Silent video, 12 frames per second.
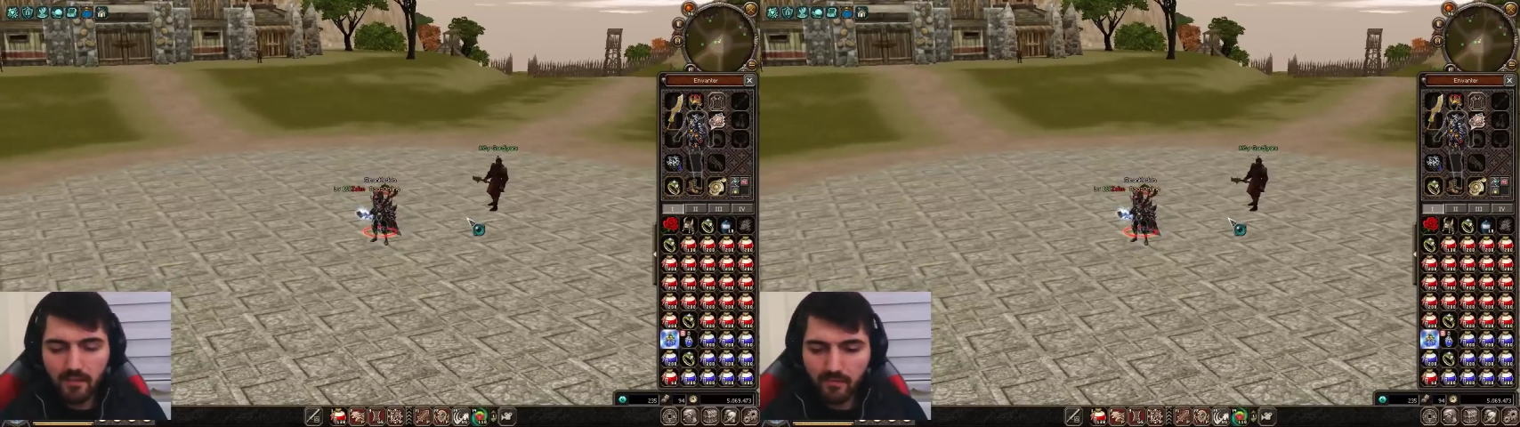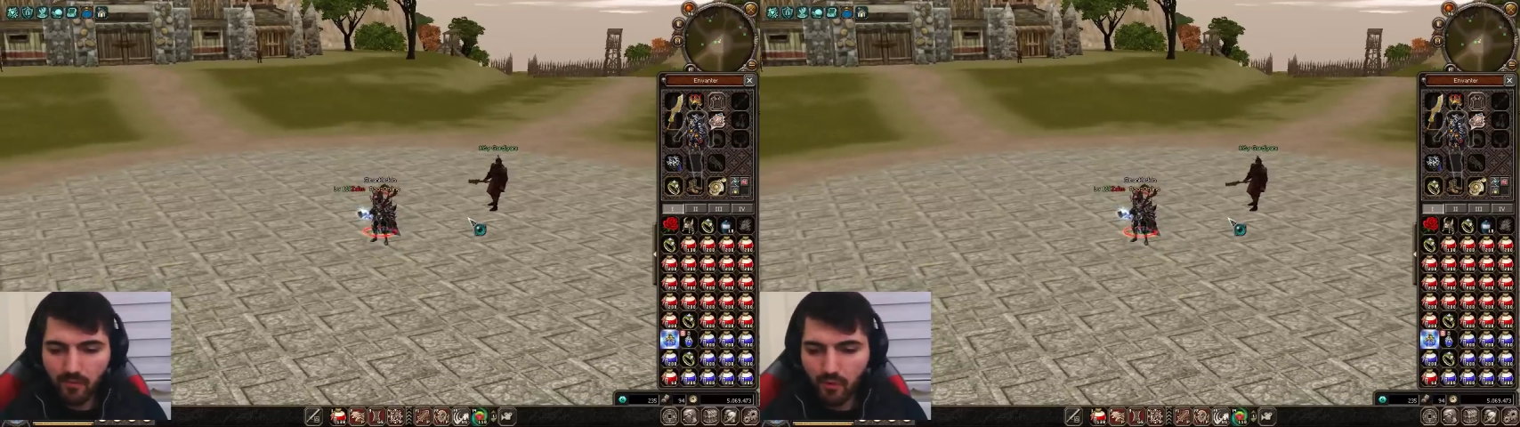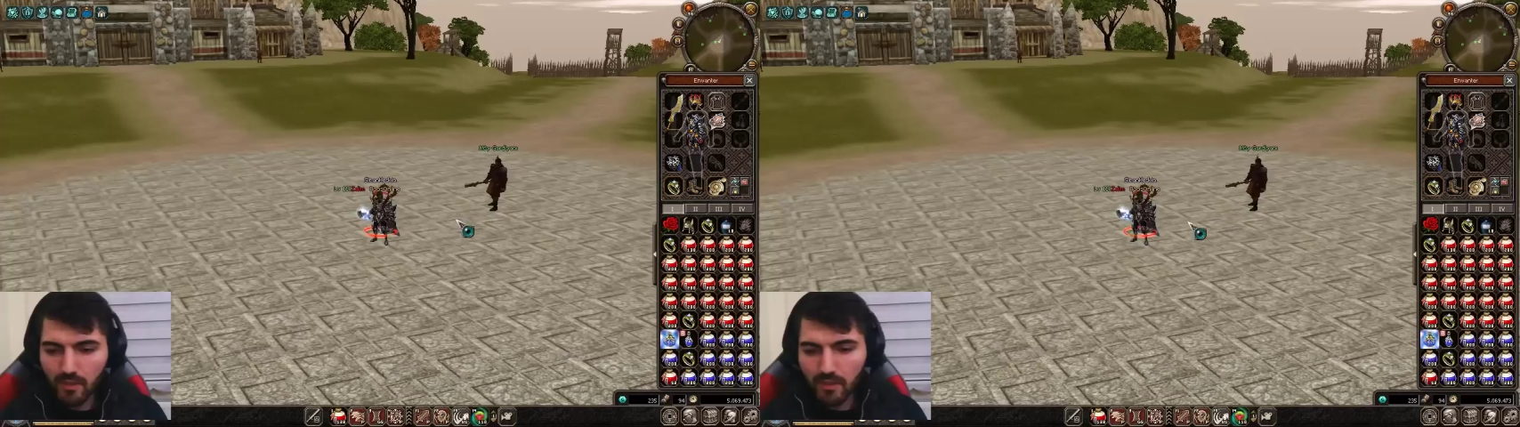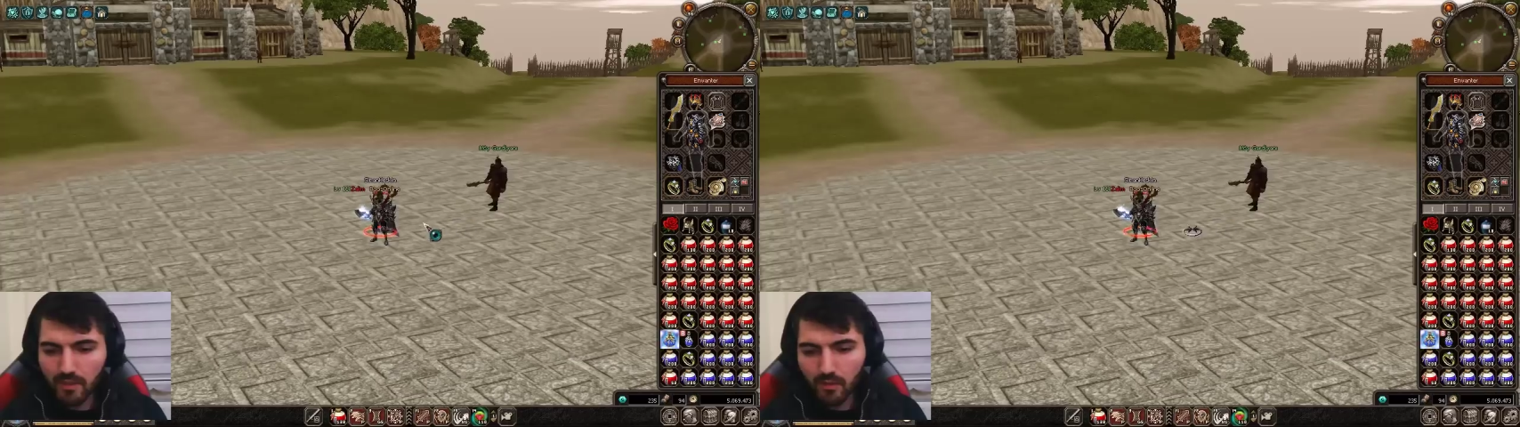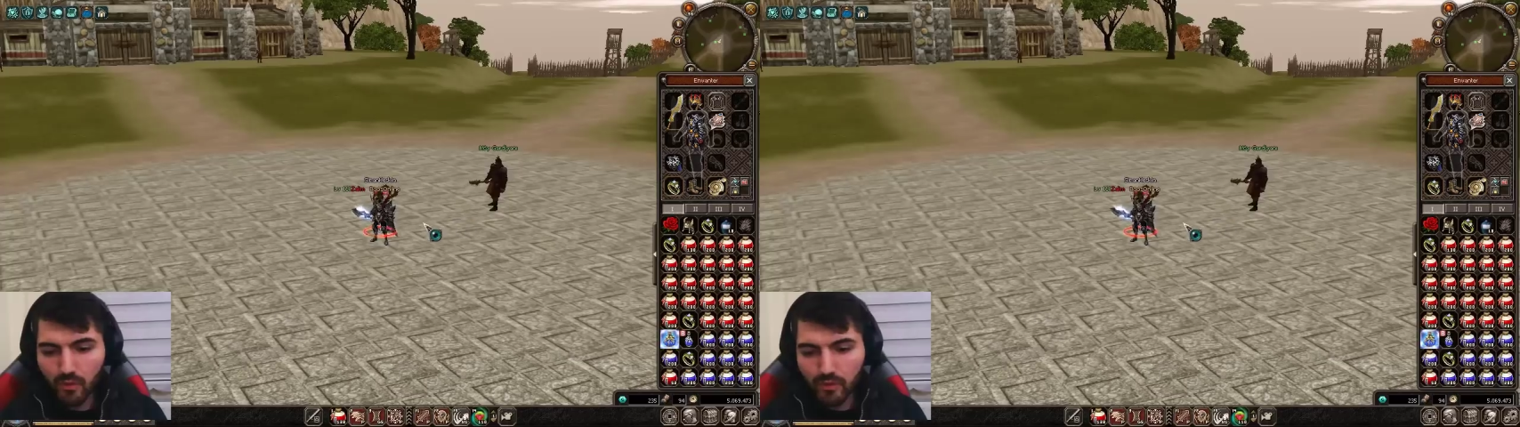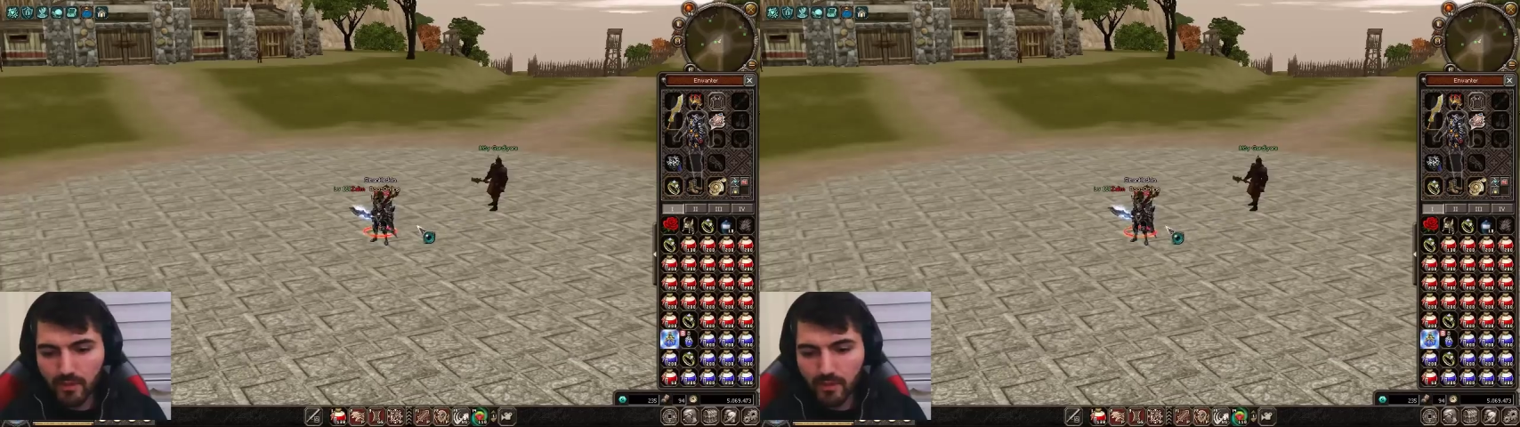videolarda
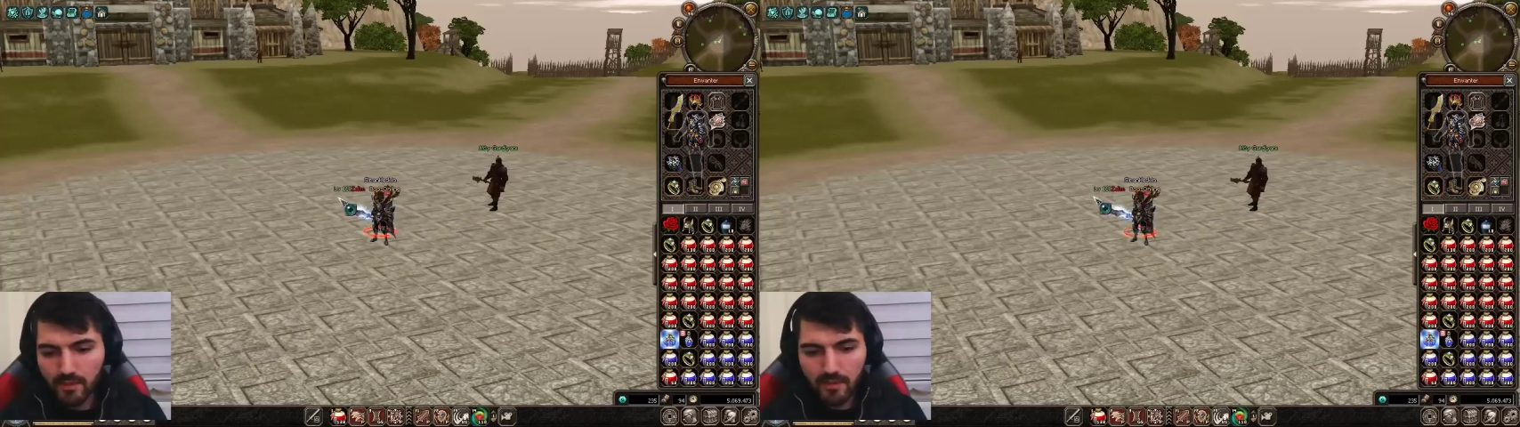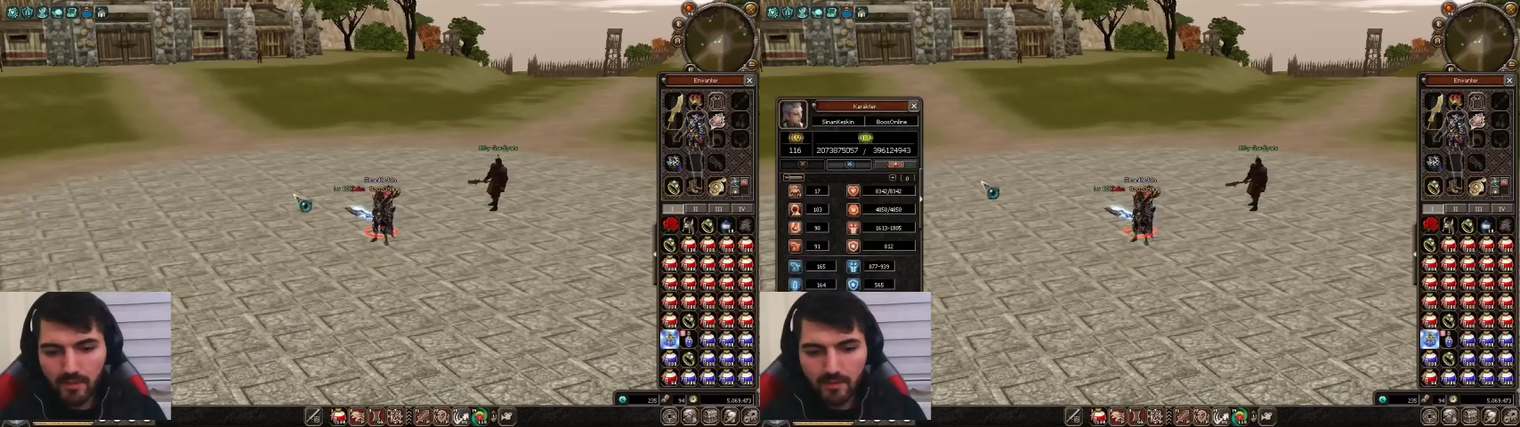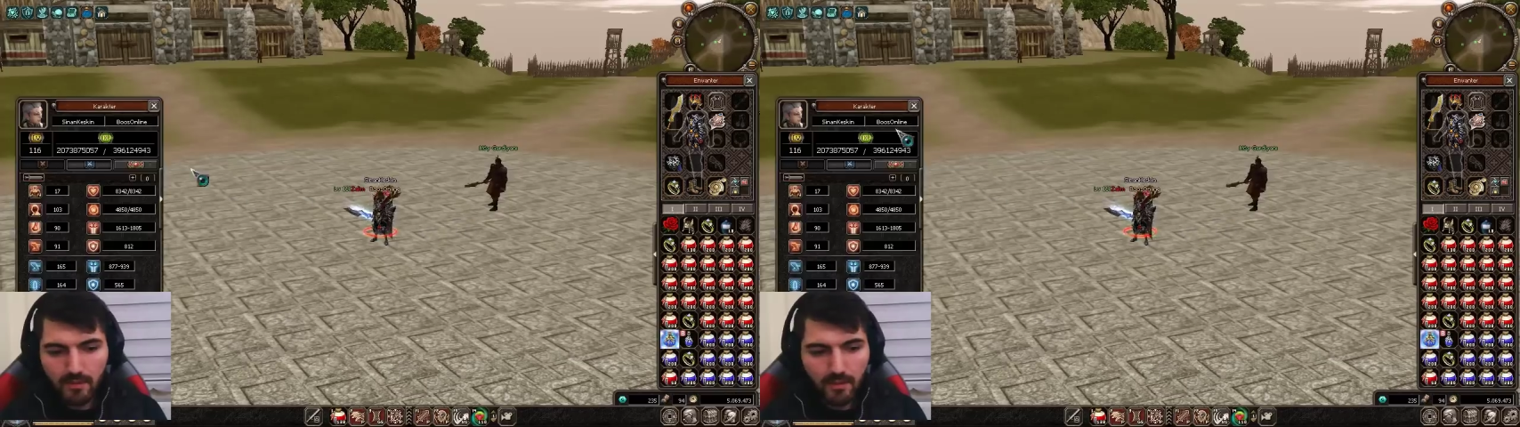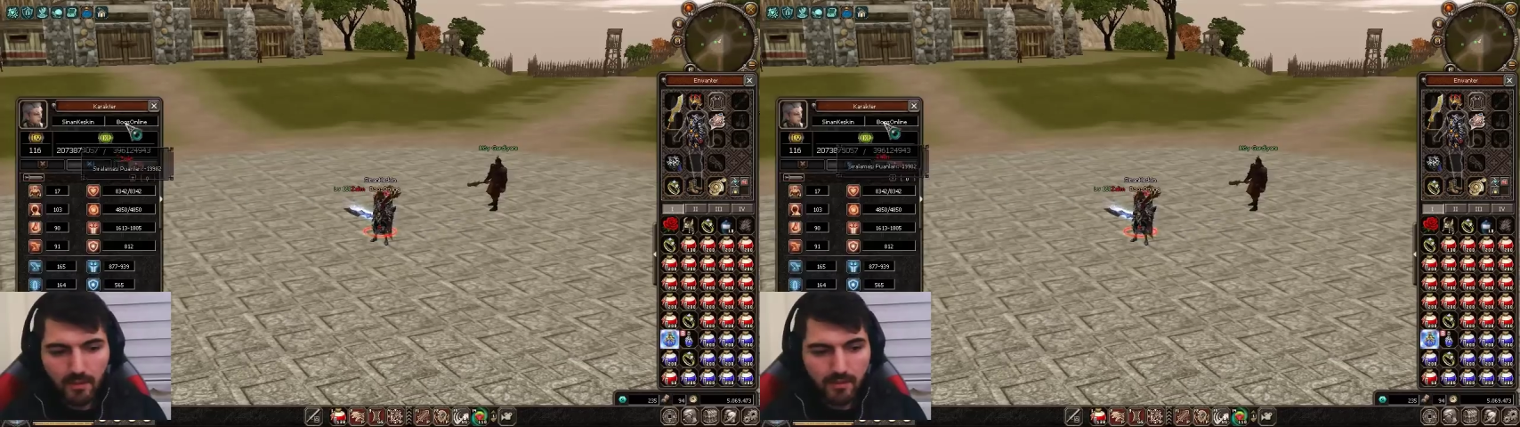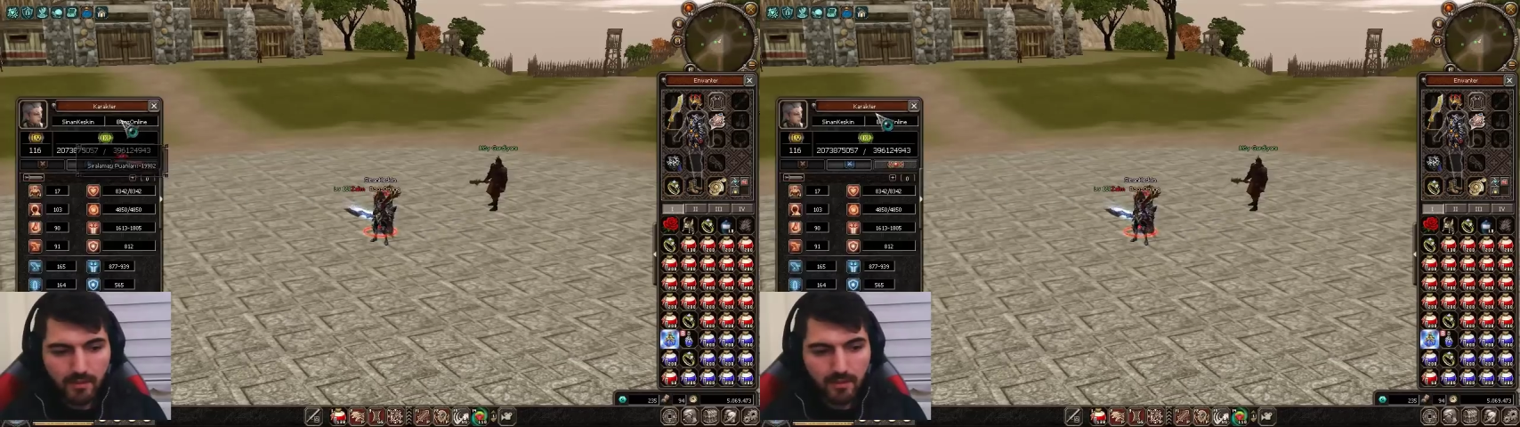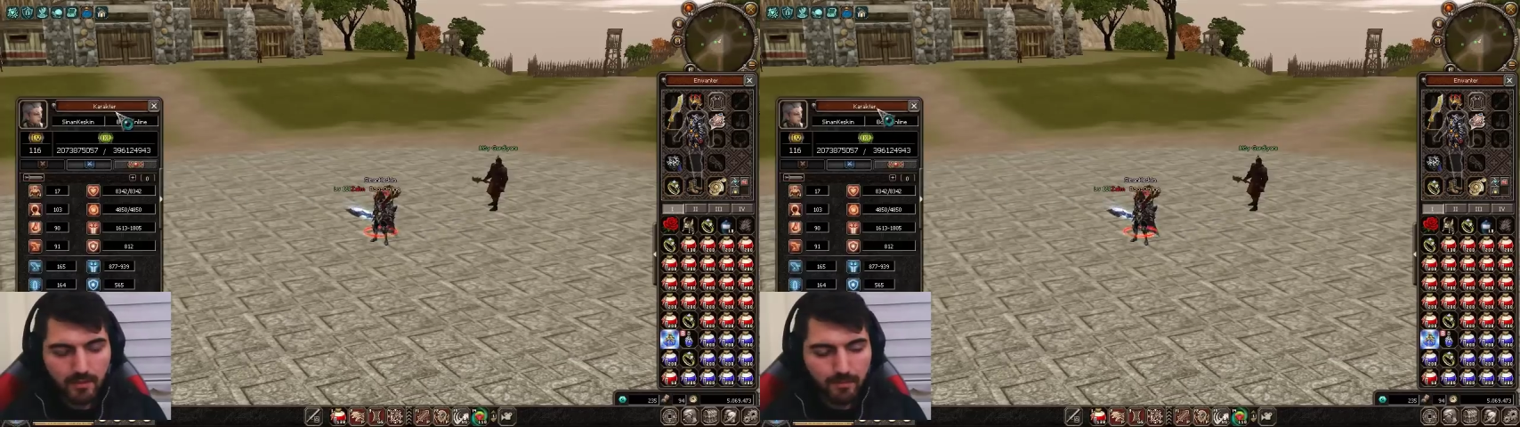gösteririz artık
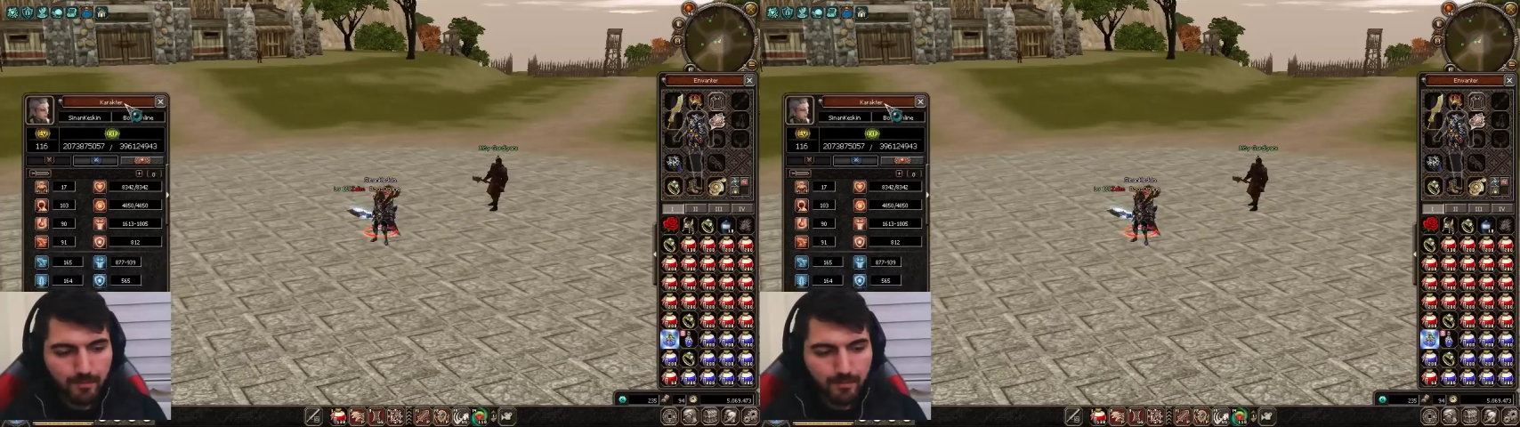hasarını.